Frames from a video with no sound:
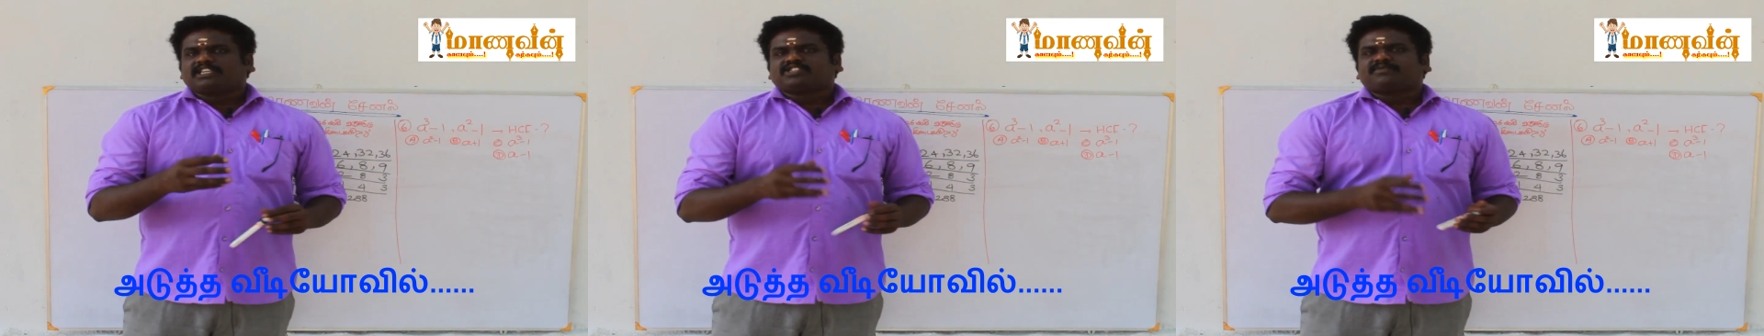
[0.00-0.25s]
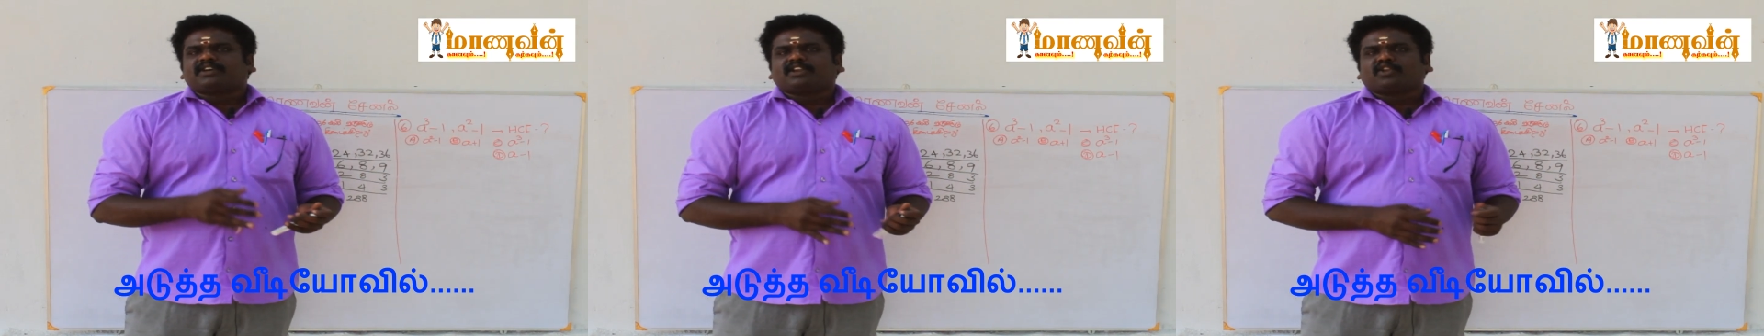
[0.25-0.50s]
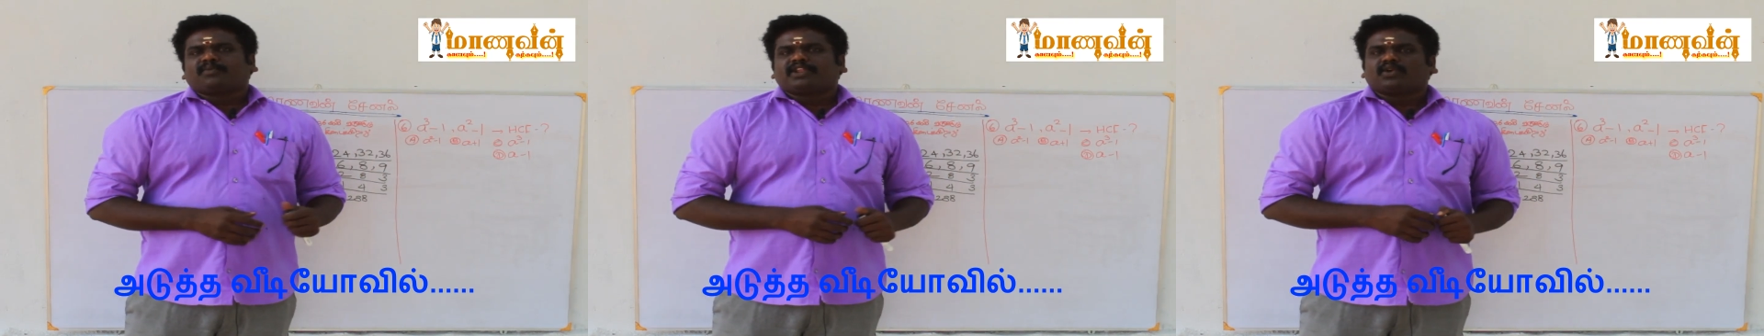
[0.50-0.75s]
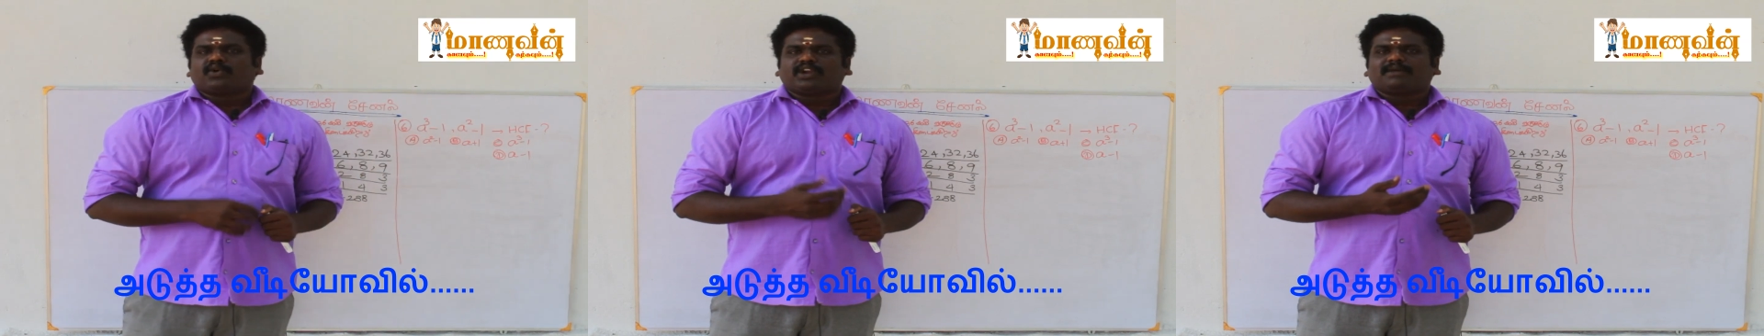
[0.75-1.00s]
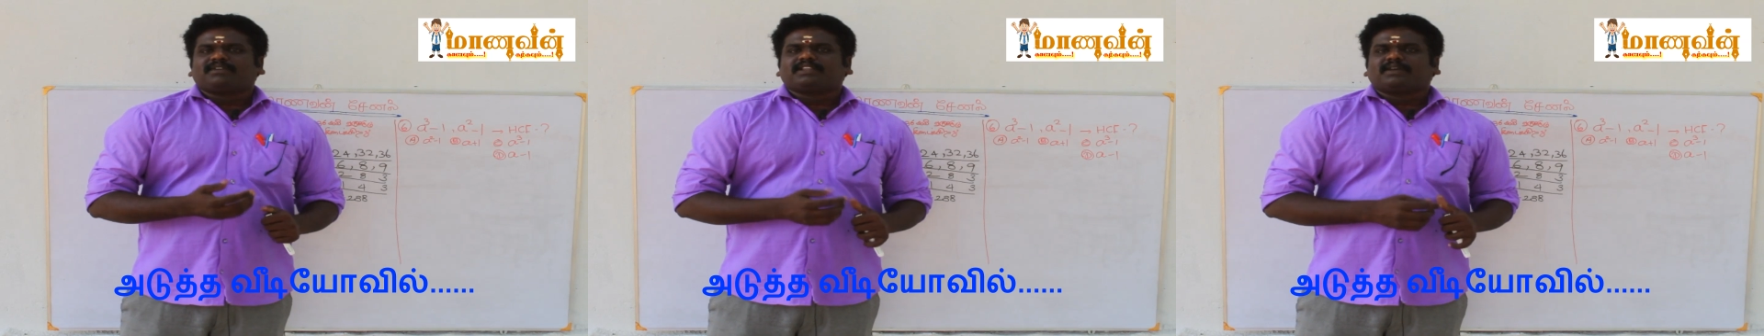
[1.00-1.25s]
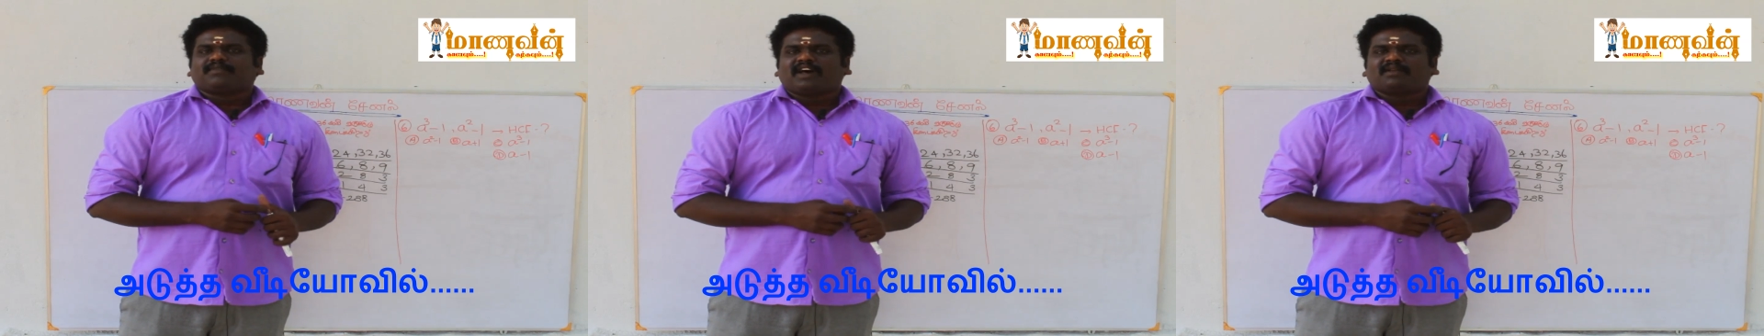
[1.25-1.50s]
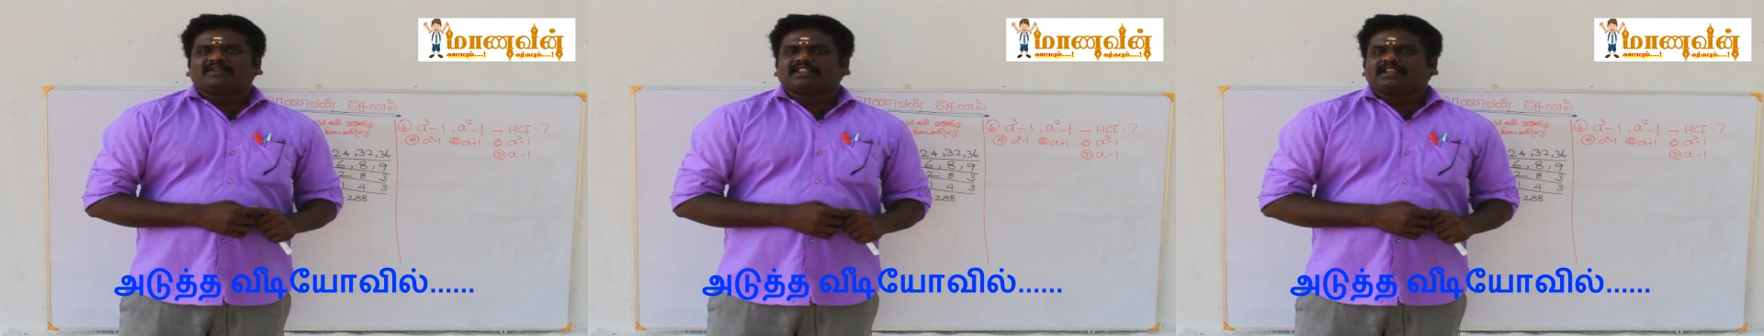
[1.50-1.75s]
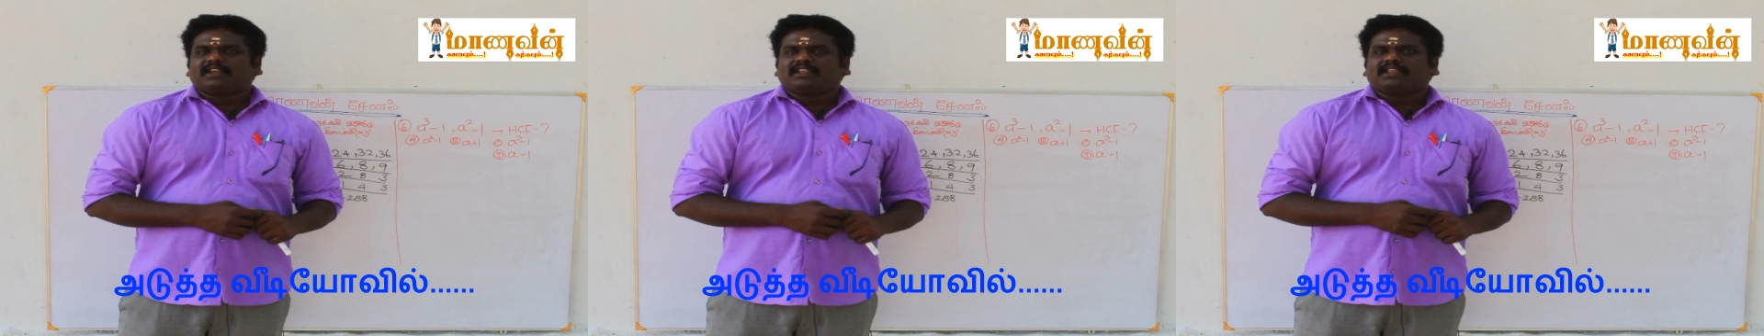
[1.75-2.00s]
கஷ்டமாக இருக்கிற மாதிரி இருக்கும் நமக்கு தான் ஃபார்முலா
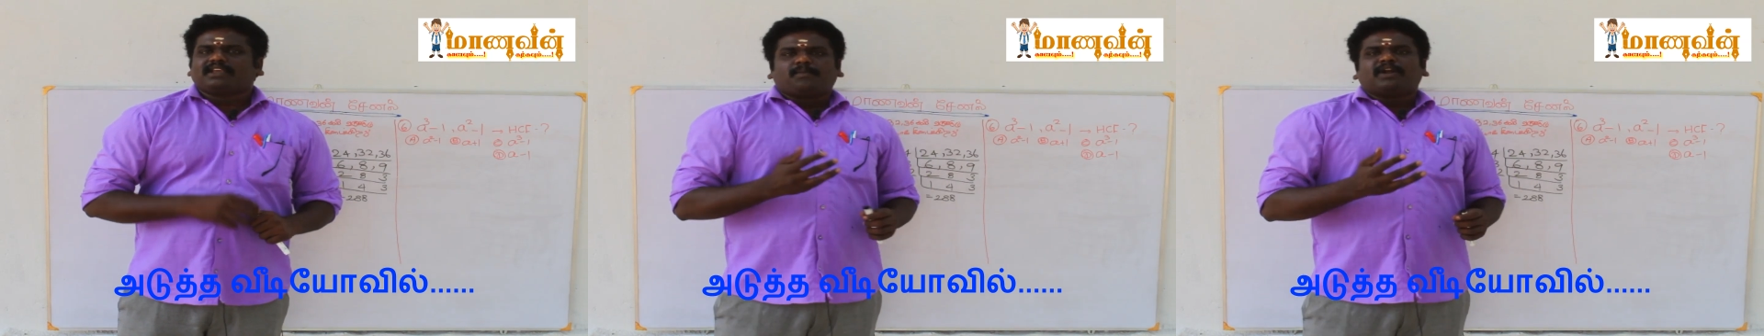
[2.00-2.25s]
தெரியாது